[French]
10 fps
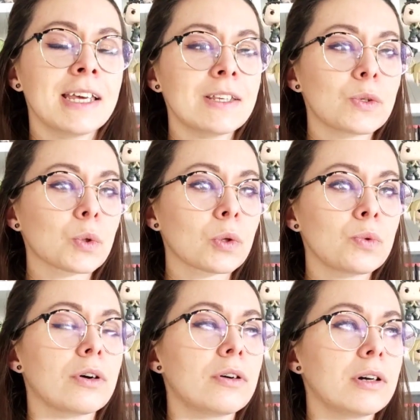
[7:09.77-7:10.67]
Et
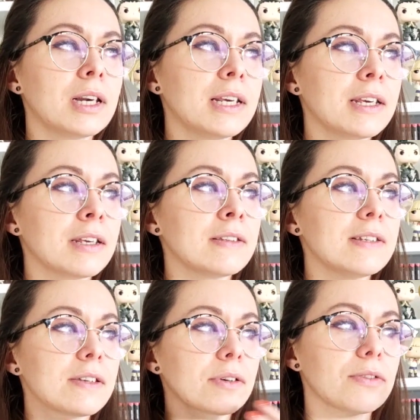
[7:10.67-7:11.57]
surtout, durant les
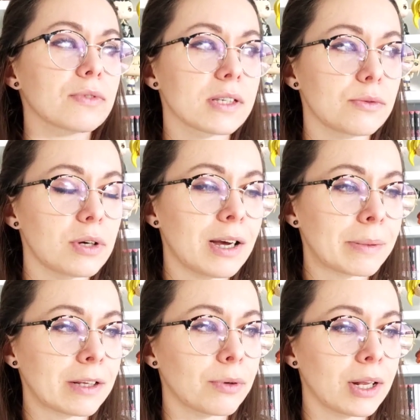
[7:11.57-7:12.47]
10 ans qui vont s'écouler
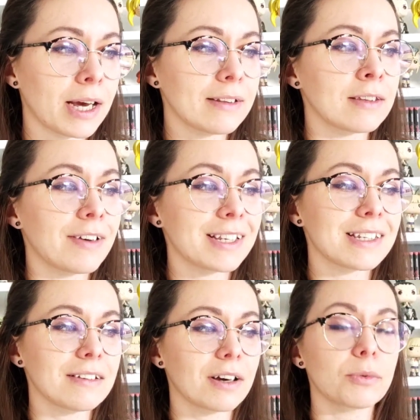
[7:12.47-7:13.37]
après Twilight, il va
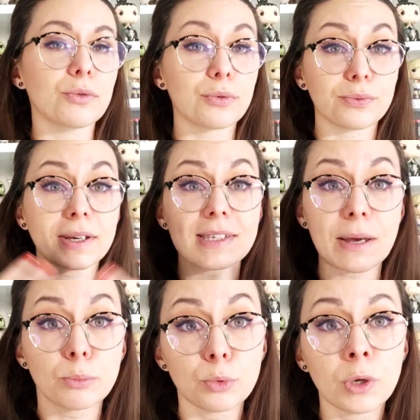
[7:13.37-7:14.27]
essayer vraiment de faire
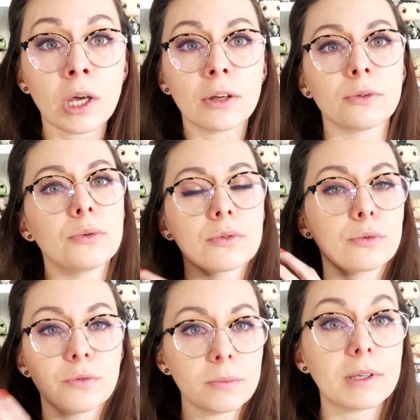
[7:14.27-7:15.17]
sa mue de
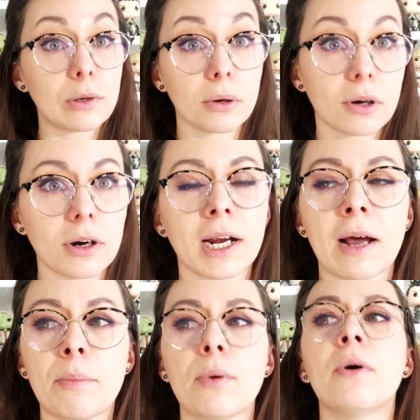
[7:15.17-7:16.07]
ce film qui lui colle à
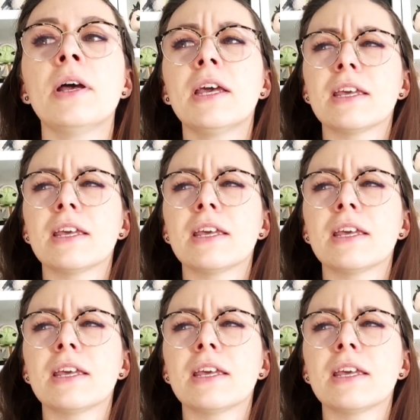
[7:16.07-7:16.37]
la peau.